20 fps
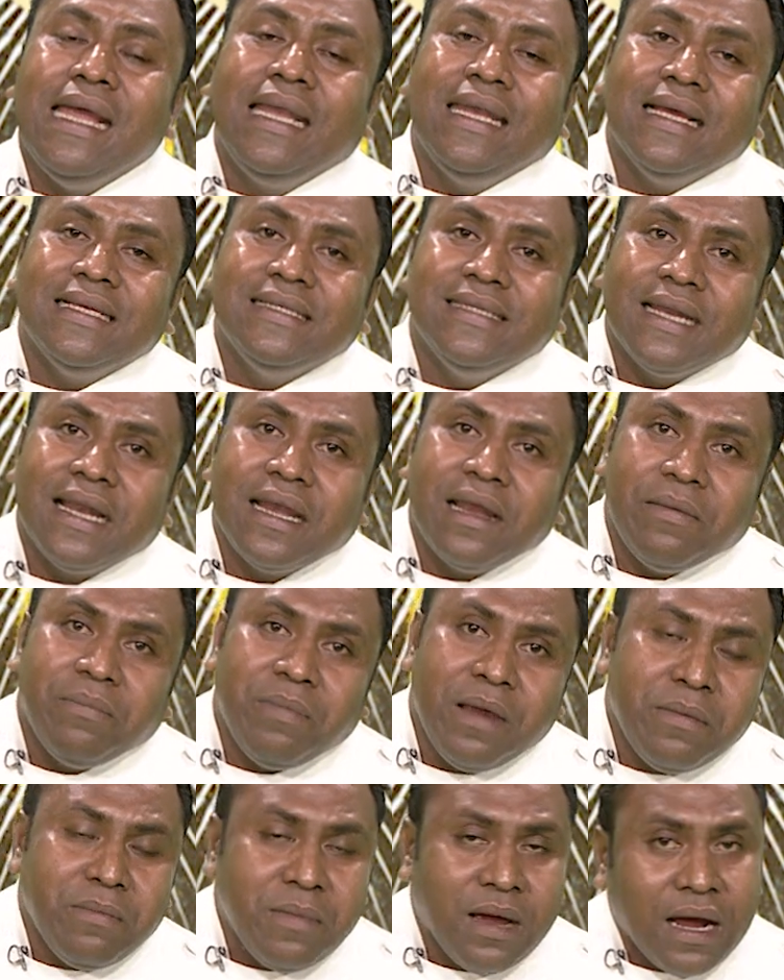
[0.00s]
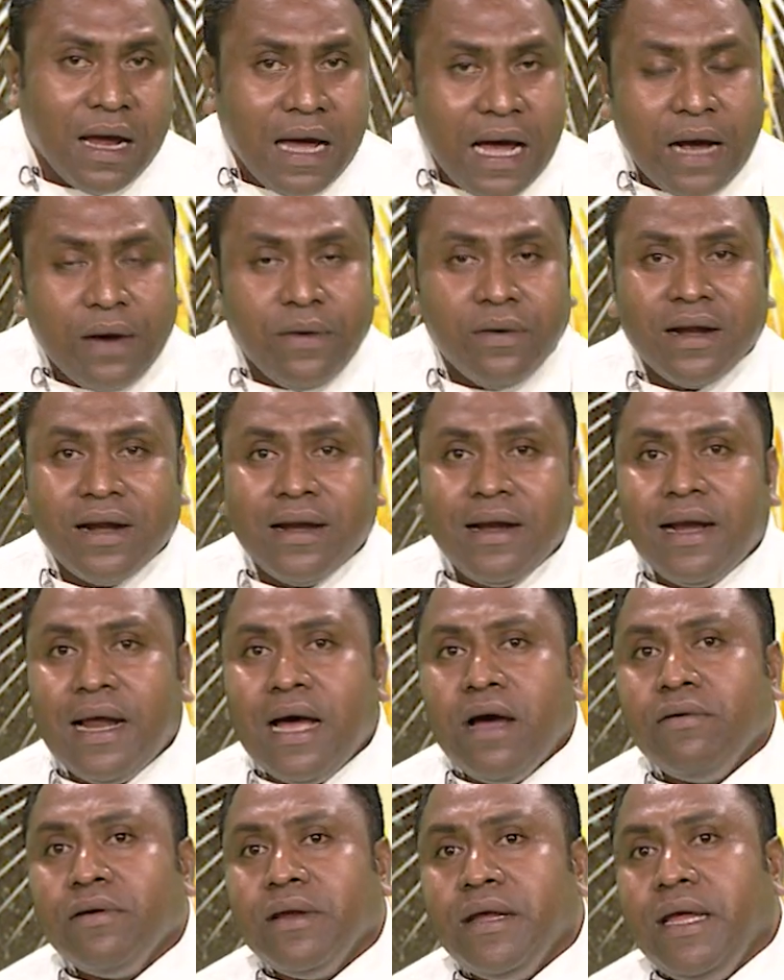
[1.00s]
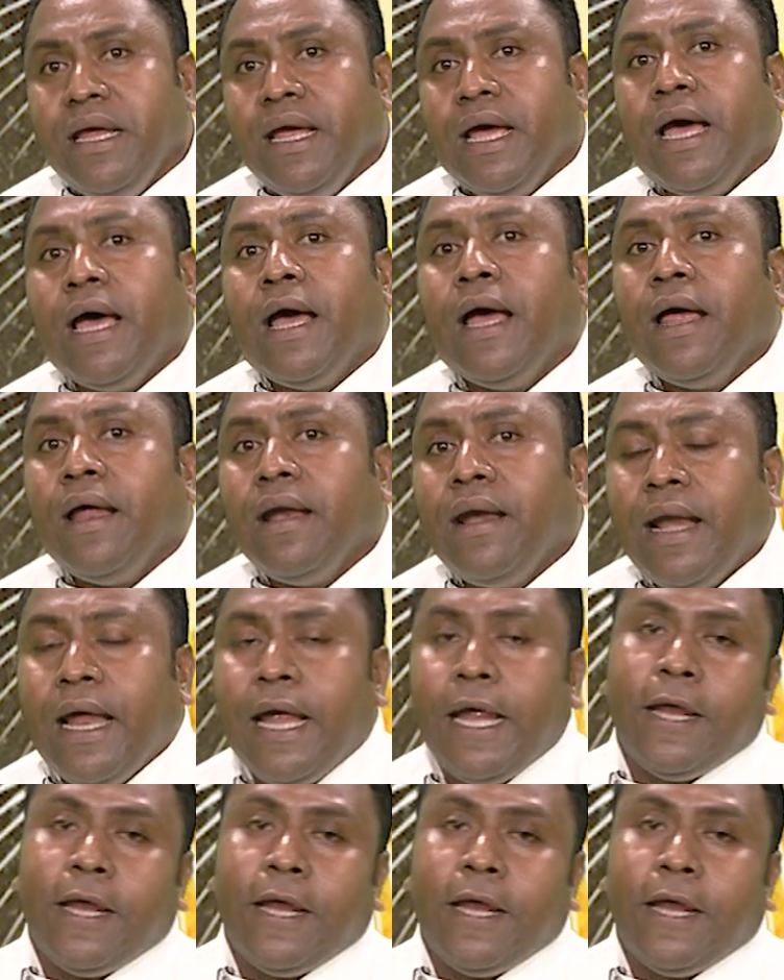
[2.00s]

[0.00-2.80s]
sira nebe nebema agora da daun ia ne.